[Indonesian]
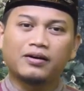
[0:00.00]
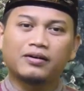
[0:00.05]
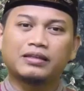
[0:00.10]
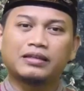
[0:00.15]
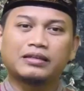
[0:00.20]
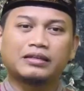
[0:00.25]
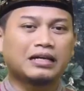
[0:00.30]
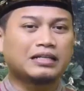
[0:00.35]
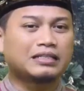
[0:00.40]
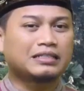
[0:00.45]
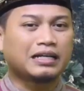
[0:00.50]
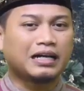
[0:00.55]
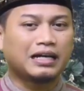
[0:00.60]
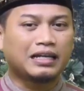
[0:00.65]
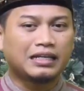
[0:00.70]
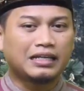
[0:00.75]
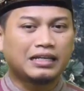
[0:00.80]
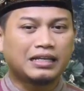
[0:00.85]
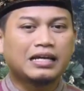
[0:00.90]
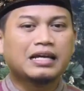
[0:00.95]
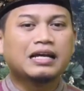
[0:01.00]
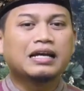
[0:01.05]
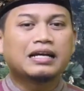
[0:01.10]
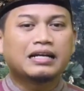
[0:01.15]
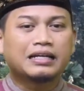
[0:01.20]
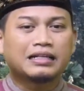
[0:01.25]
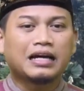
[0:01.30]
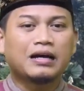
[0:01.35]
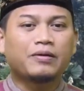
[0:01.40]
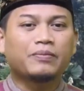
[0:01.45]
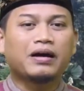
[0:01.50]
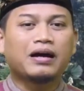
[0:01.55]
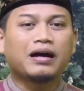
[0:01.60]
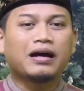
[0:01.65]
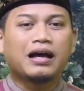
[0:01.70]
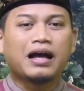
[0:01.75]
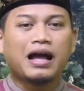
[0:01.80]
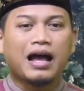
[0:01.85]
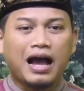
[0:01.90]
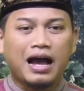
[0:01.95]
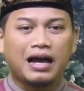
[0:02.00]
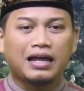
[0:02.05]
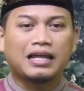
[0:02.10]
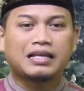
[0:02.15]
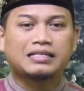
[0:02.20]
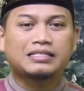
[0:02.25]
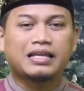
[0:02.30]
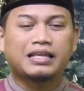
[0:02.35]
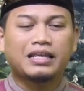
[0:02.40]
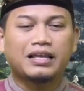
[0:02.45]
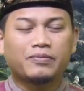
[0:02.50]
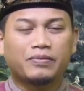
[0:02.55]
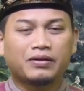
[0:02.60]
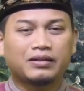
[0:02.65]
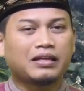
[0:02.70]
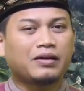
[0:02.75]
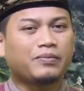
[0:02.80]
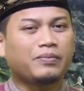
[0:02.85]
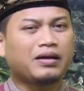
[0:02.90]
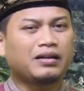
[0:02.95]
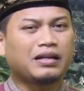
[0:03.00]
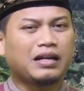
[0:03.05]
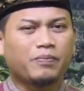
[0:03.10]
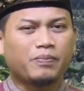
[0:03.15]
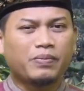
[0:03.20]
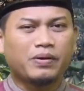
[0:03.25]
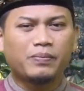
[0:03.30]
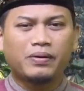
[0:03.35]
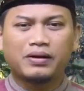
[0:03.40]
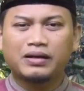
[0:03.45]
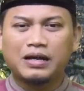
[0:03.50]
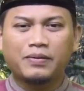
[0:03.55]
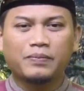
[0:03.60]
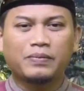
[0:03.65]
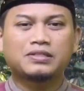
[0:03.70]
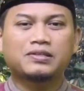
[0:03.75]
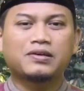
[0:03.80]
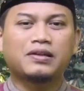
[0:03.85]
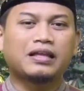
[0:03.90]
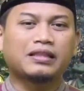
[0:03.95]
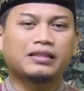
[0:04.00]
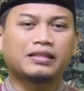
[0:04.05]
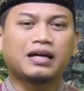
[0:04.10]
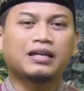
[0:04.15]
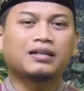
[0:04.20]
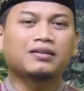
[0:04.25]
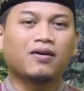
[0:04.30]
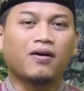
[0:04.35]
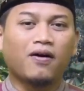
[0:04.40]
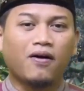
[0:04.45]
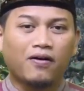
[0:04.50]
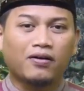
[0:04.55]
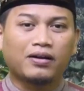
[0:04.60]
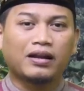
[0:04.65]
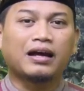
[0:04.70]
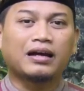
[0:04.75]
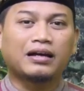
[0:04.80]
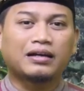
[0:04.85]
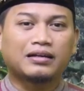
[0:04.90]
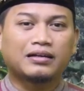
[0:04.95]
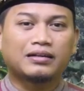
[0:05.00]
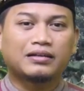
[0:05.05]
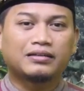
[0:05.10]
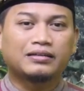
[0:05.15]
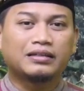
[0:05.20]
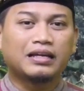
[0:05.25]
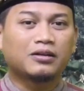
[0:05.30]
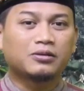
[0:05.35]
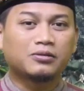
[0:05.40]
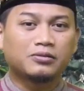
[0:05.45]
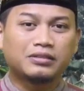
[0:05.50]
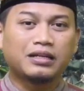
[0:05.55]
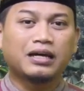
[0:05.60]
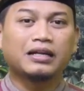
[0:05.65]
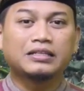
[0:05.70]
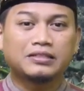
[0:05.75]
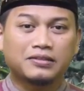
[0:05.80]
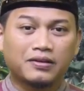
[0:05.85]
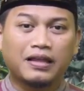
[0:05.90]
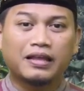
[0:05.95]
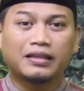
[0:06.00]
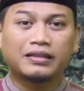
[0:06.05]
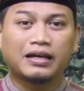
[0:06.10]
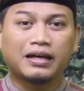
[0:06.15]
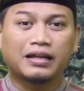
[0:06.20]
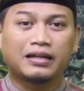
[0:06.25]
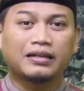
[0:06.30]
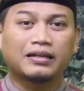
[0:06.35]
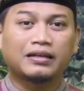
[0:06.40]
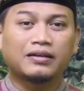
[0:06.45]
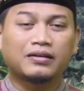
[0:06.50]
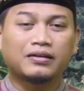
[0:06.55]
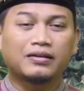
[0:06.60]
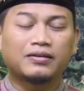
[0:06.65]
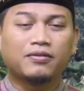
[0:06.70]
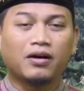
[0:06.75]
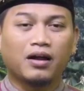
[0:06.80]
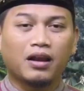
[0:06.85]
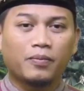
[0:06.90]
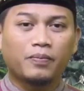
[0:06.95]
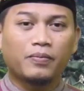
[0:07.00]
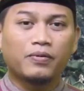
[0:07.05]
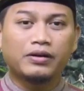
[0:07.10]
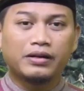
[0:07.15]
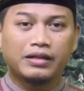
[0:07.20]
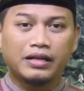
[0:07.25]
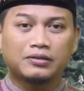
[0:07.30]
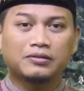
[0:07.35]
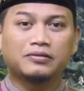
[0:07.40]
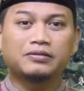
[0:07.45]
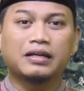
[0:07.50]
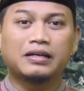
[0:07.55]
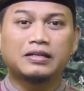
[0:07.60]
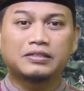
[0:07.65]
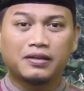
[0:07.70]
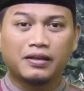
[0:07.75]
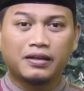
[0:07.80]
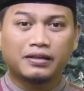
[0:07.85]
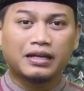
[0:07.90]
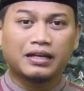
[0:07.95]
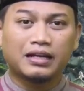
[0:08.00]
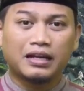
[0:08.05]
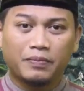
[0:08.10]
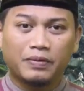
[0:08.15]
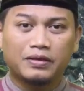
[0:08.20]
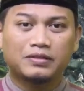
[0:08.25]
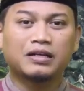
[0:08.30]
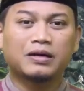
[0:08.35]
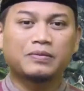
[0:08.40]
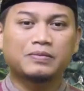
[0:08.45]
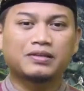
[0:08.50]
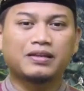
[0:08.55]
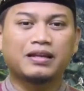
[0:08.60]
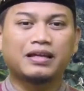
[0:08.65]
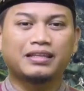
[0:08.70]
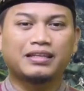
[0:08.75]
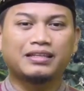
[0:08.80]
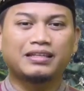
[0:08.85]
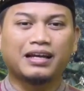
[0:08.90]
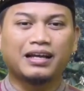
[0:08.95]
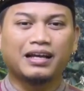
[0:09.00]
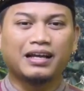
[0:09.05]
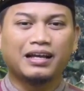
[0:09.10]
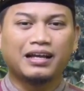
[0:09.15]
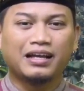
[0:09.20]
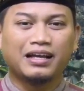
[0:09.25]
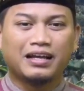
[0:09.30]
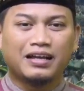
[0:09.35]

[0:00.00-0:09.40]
kok tidak sekali. Kenapa? Alasannya yang pertama Nabi pernah mensolatkan orang yang sudah disolatkan walaupun dia sudah disolatkan Nabi juga mensolatinya